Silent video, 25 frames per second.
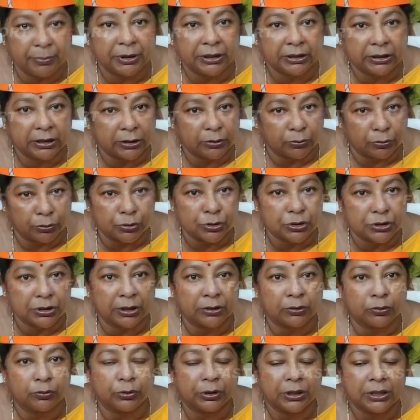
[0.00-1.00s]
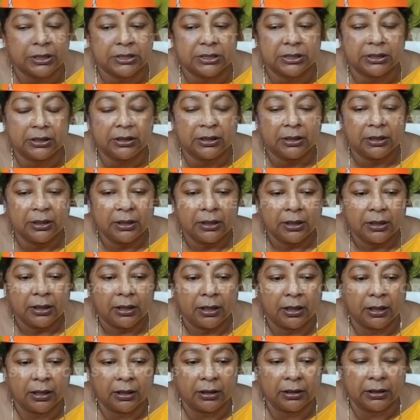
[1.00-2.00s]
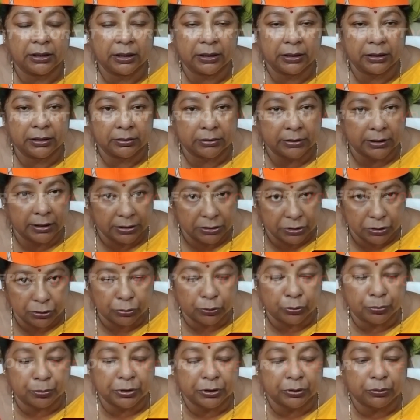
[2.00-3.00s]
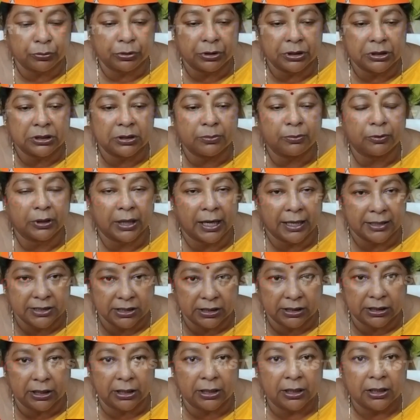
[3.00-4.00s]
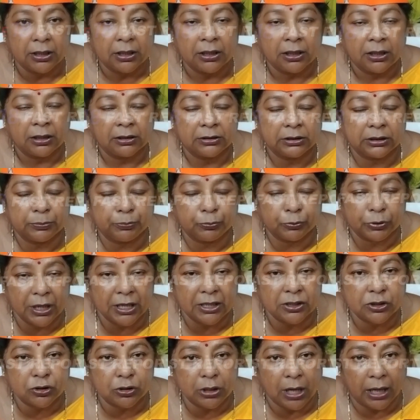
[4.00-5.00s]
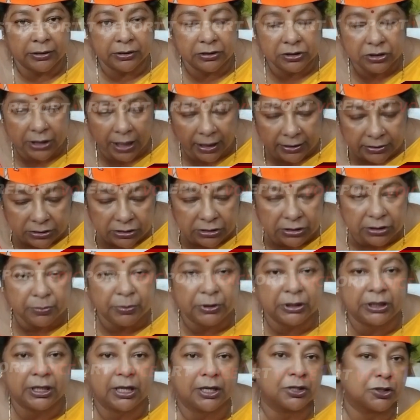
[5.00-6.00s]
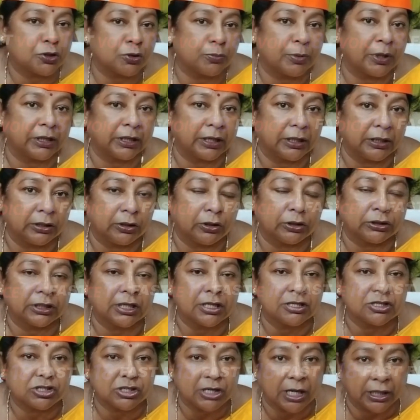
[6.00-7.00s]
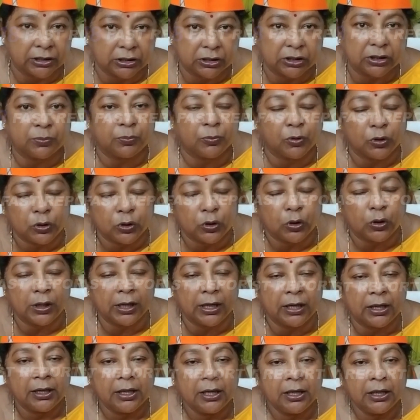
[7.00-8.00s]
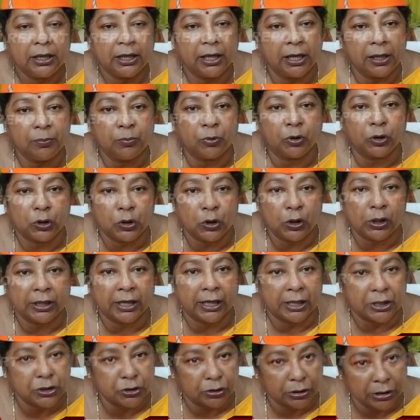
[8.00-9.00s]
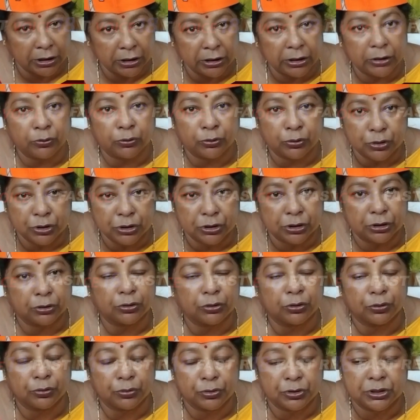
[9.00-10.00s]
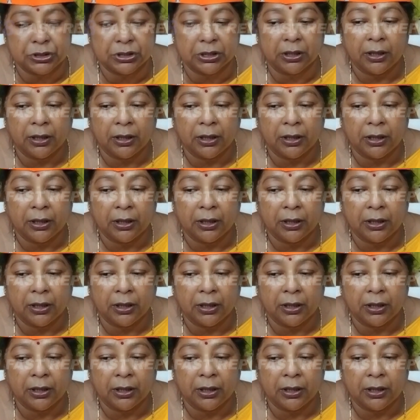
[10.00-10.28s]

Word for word: ভিত্তিক অনুষ্ঠান করেছি এই কার্যক্রমটি করেছে এবং আজকে ত্রিপুরার সাতটি বিধানসভা কেন্দ্র অর্থাৎ সাতটি মণ্ডলে এই মণ্ডল কার্যকারিণী অনুষ্ঠিত হচ্ছে